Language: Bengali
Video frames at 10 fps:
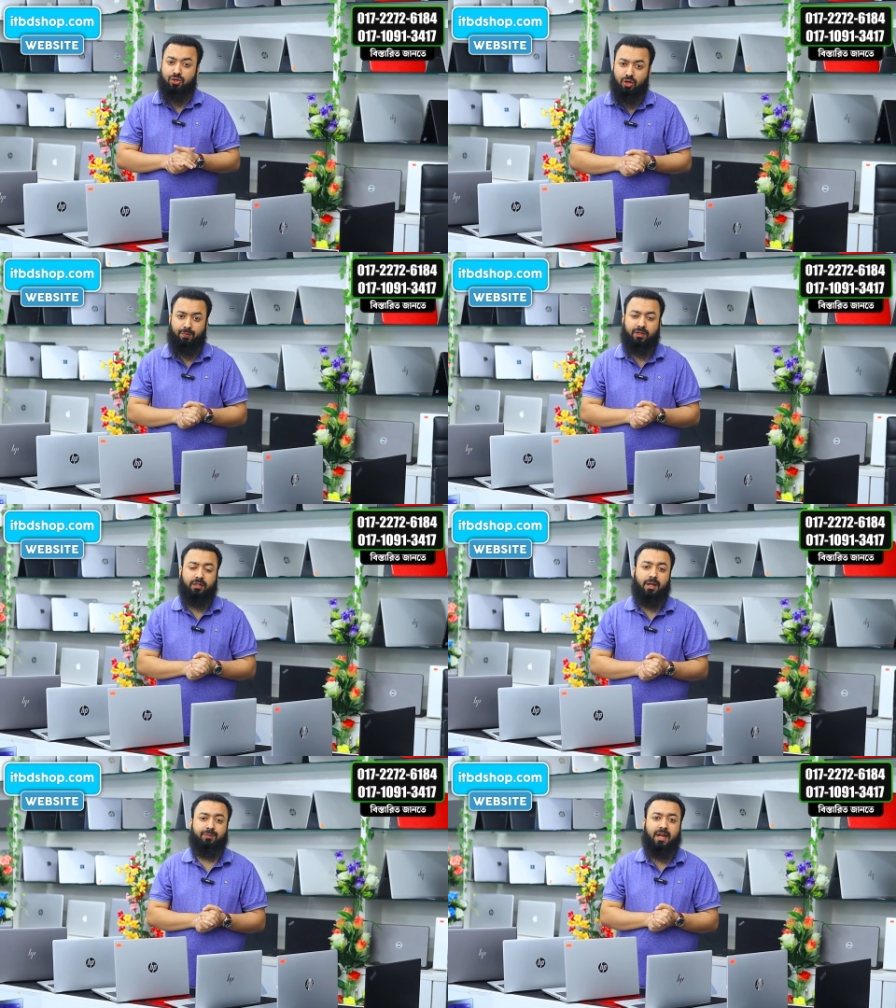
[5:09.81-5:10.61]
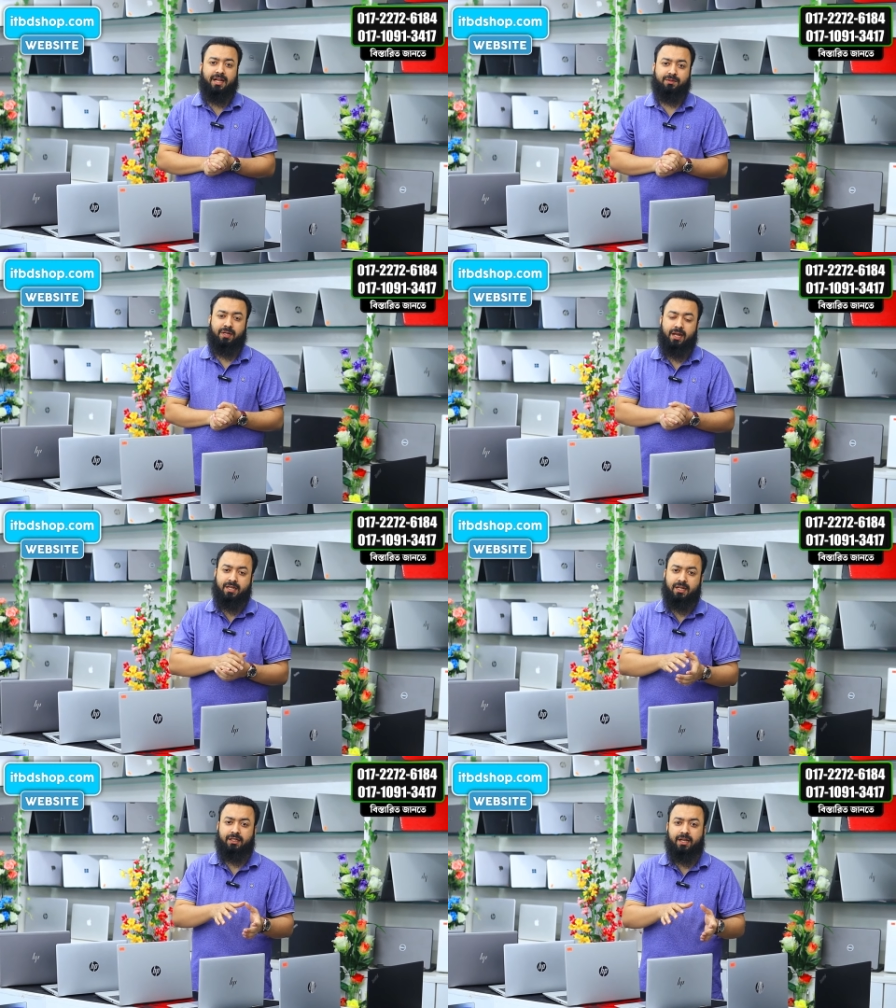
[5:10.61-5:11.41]
শপটাতে আপনারা আসবেন
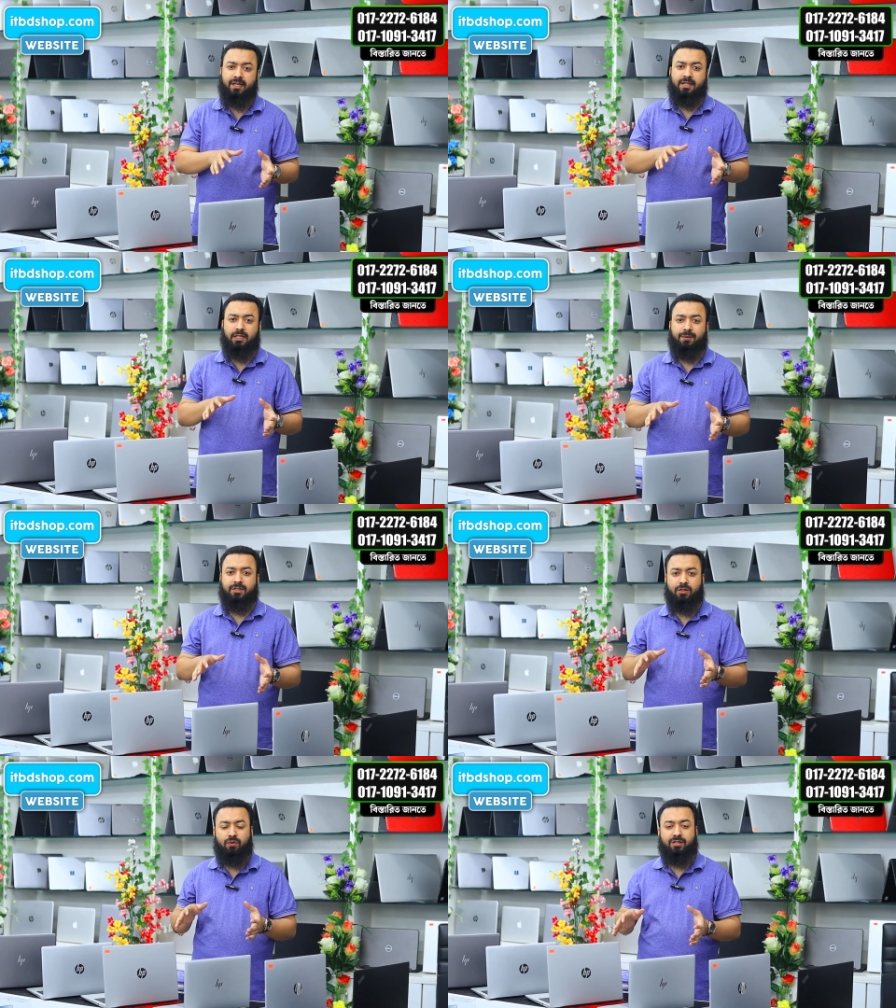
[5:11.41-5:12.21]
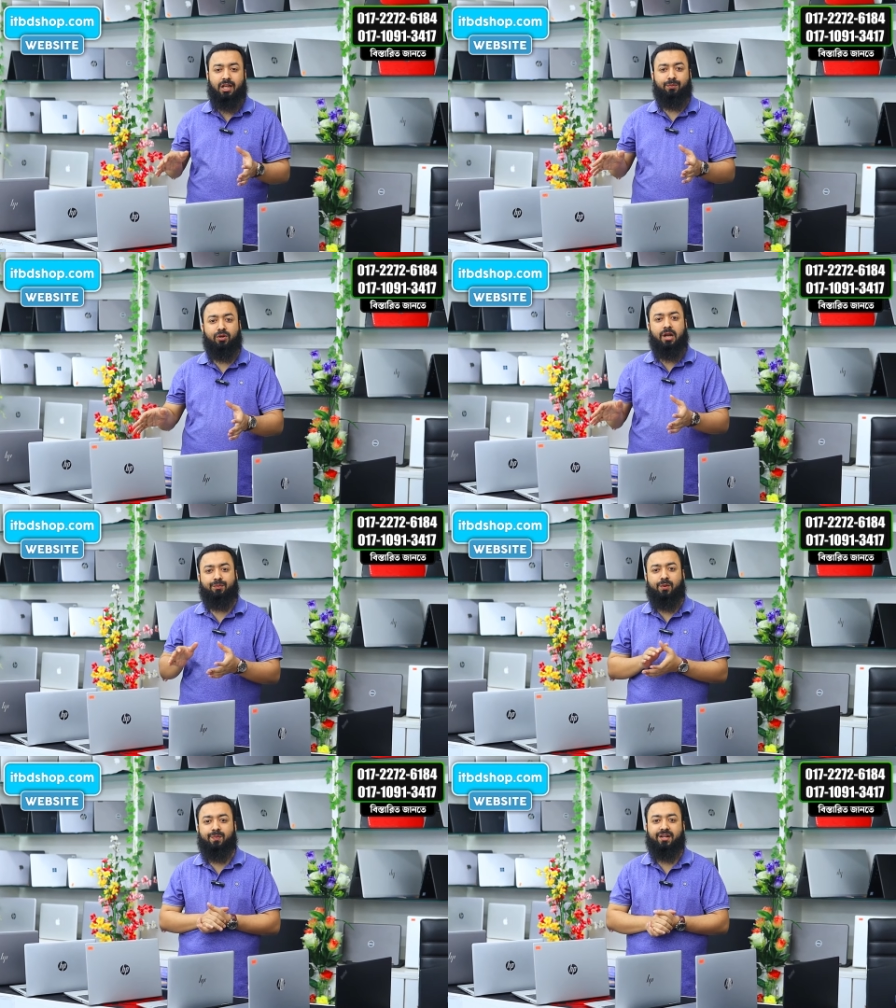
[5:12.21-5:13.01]
এসে দেখে যাচাবাচা করে তারপর
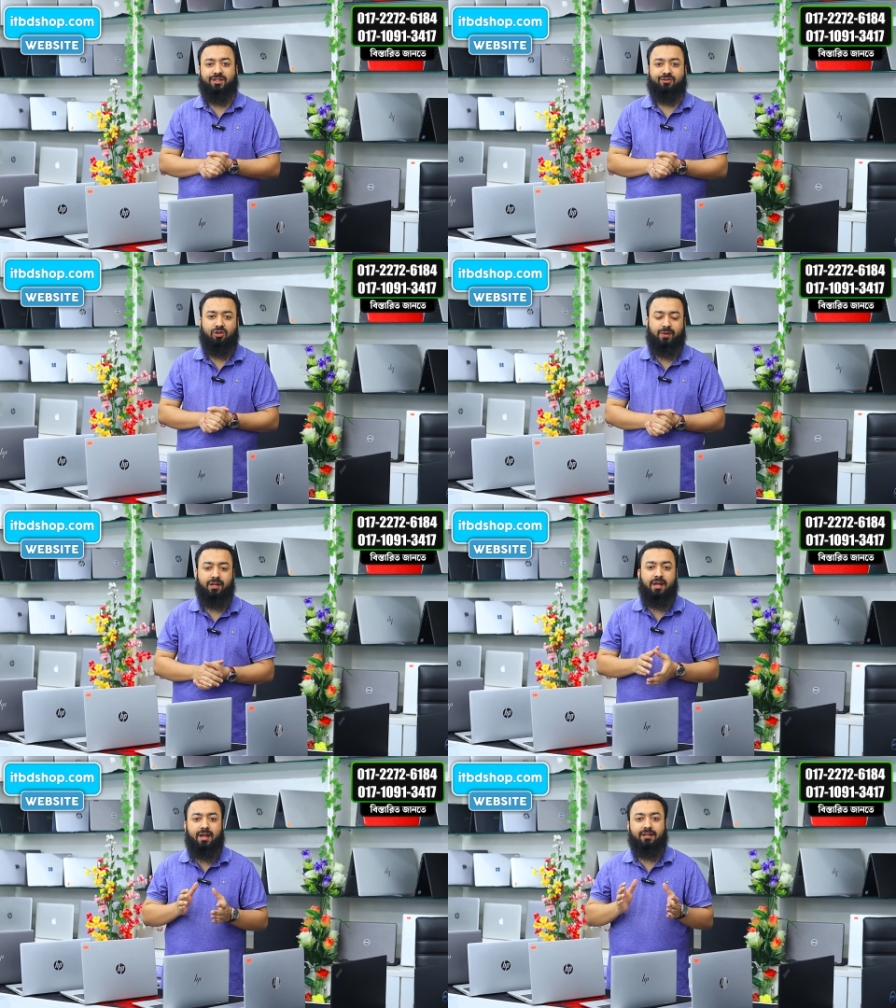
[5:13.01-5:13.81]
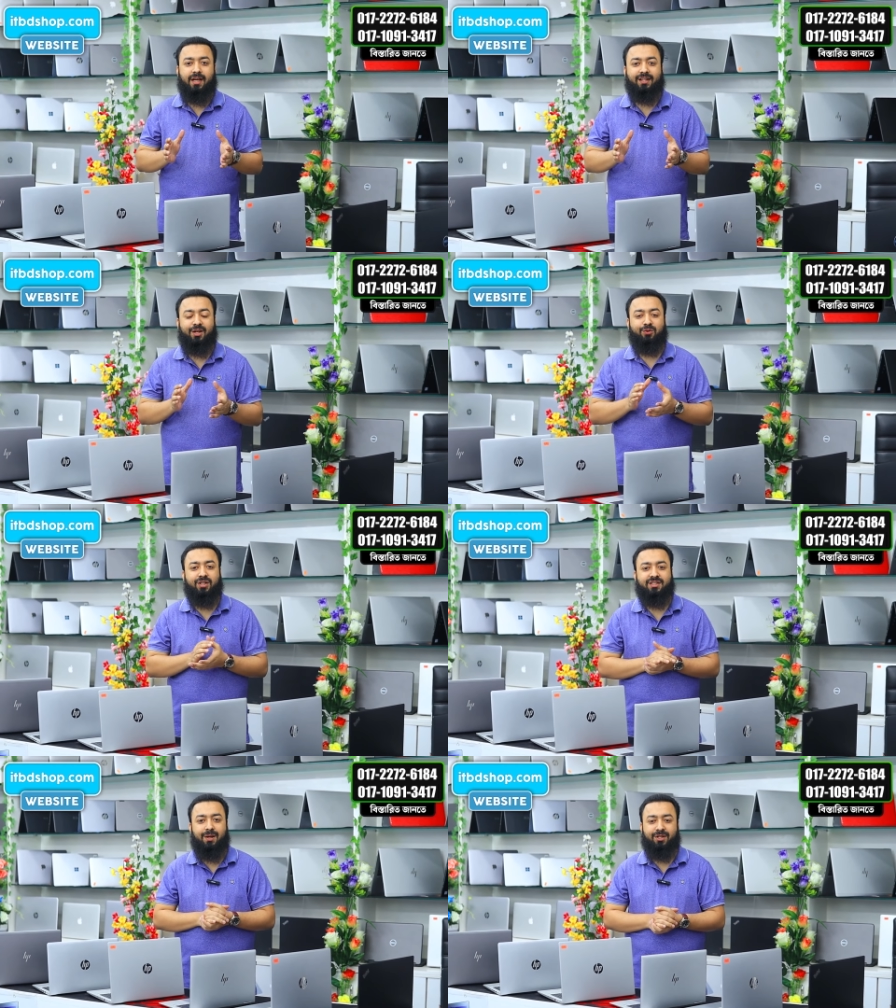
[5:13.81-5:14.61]
ল্যাপটপ পারচেস করবেন তাদের
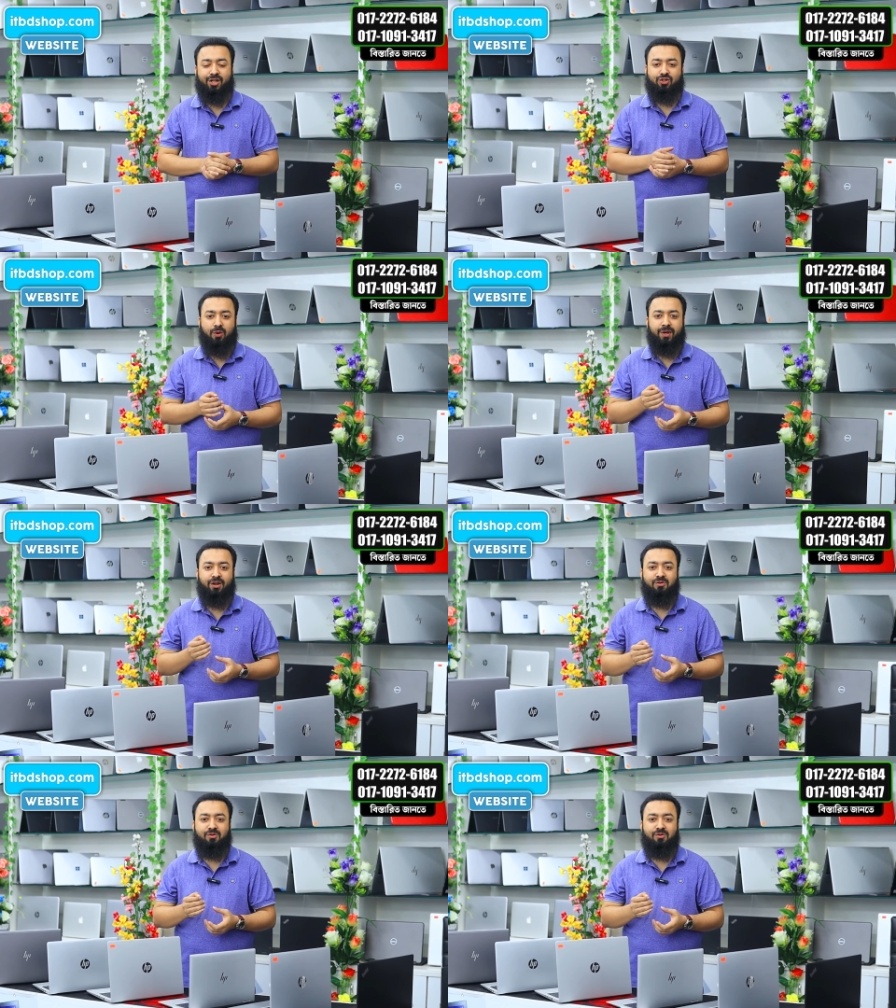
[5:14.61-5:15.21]
উদ্দেশ্যে আমাদের শপের